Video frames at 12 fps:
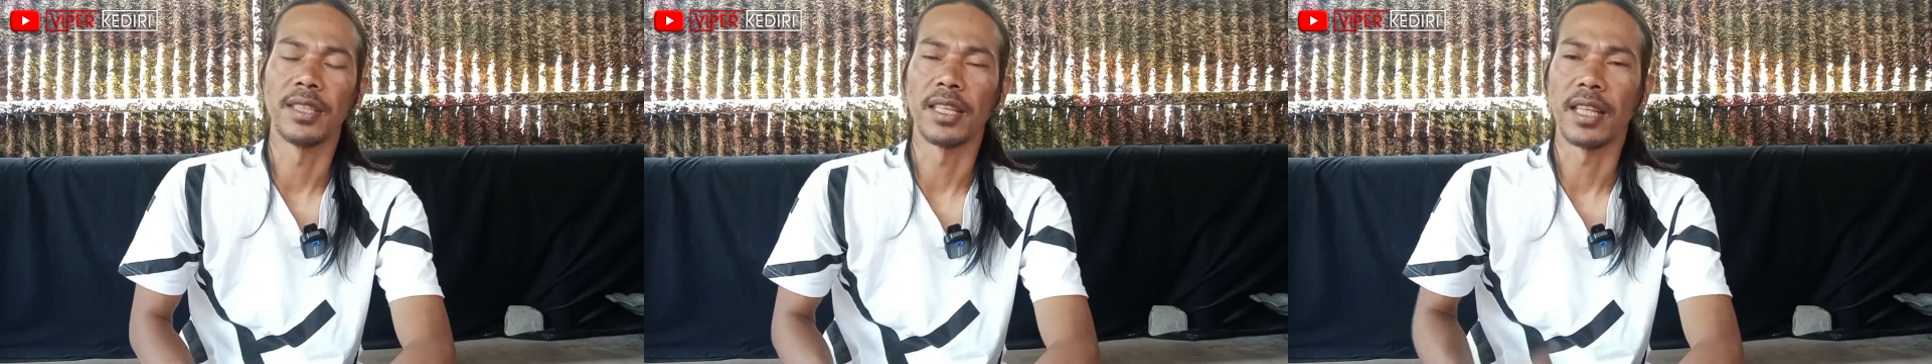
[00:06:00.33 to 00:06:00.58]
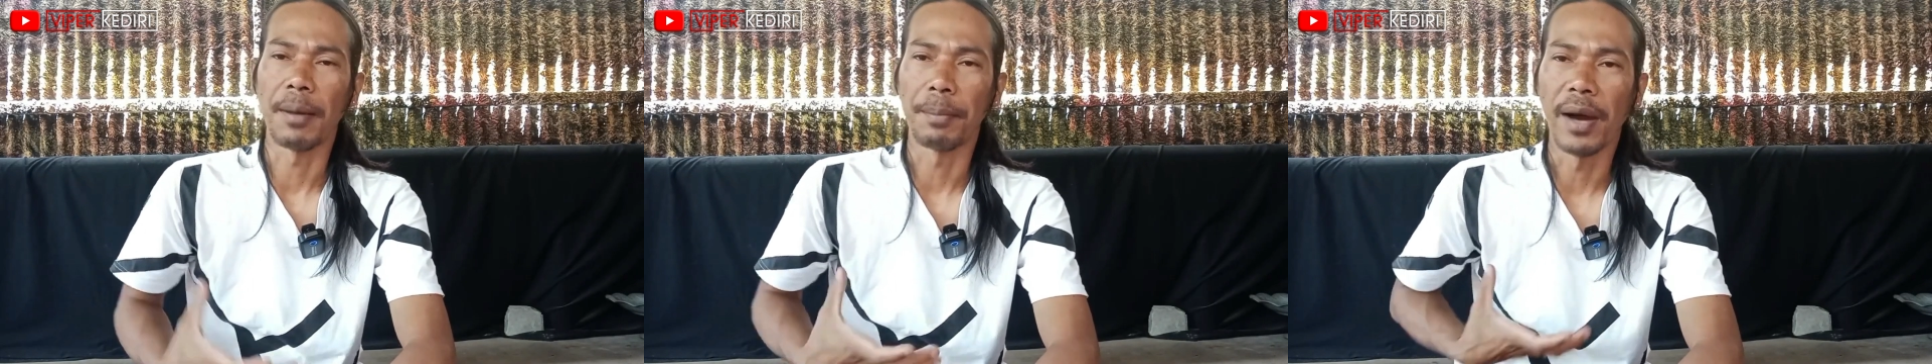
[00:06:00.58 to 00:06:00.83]

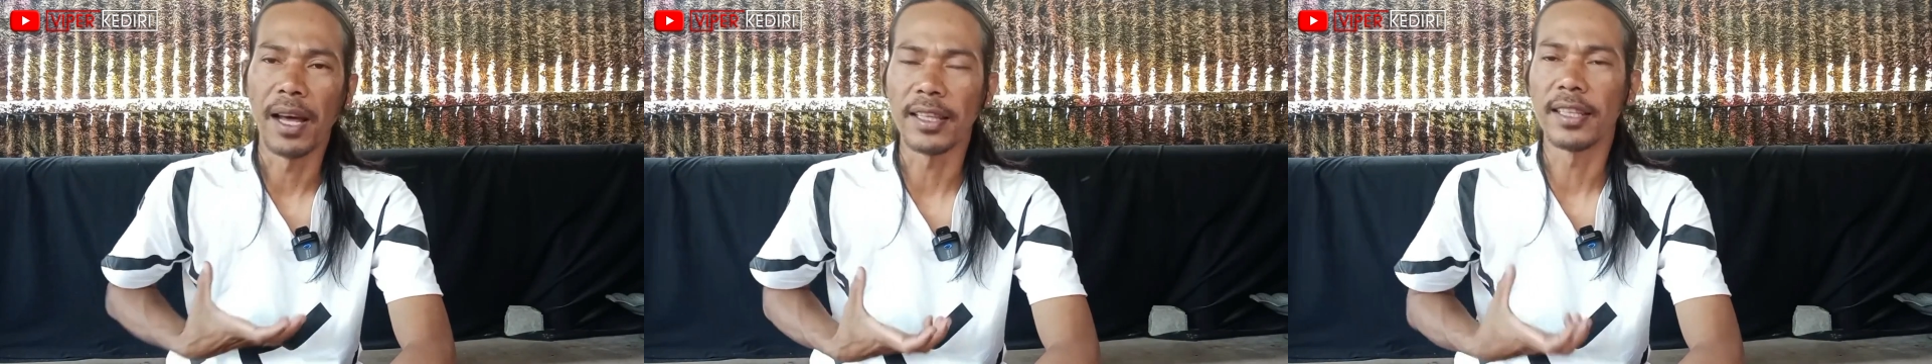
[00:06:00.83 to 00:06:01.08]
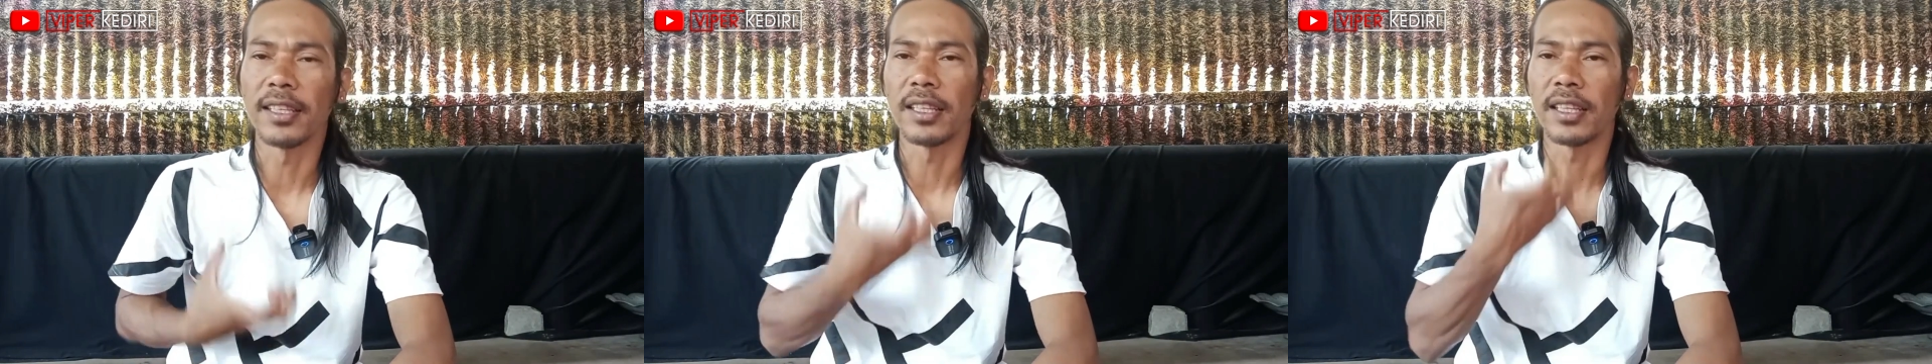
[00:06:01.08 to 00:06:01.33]
kita
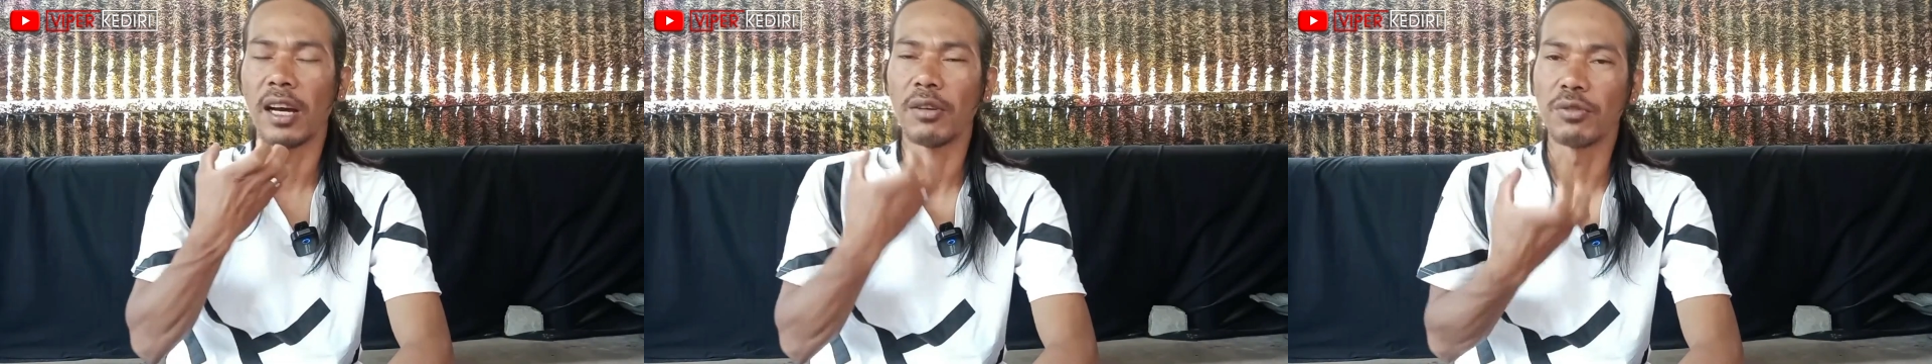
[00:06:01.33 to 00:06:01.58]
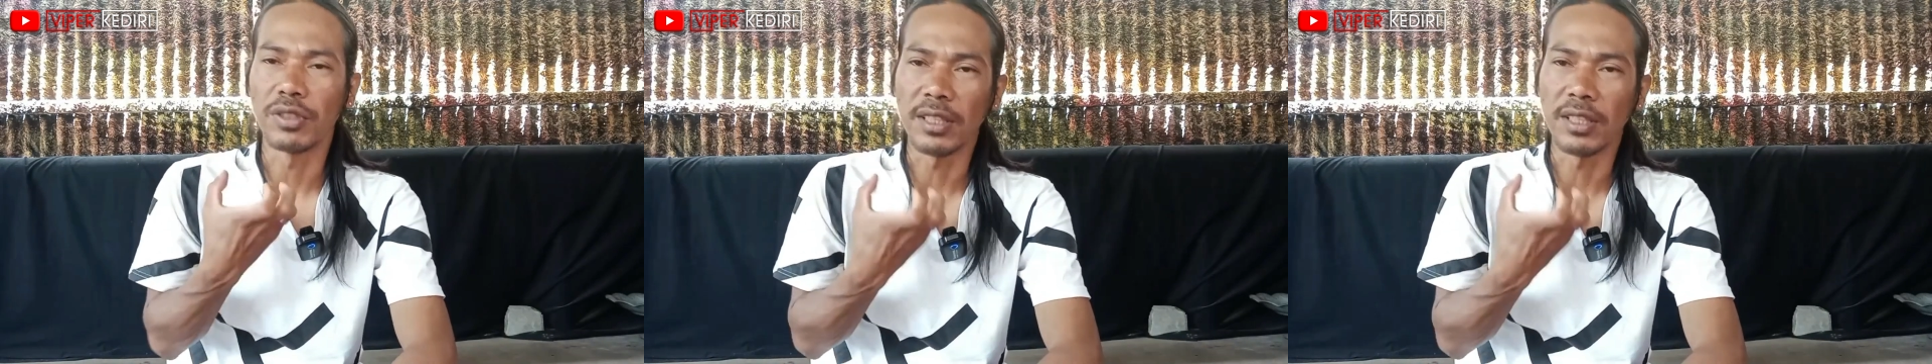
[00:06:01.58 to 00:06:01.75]
batin, kita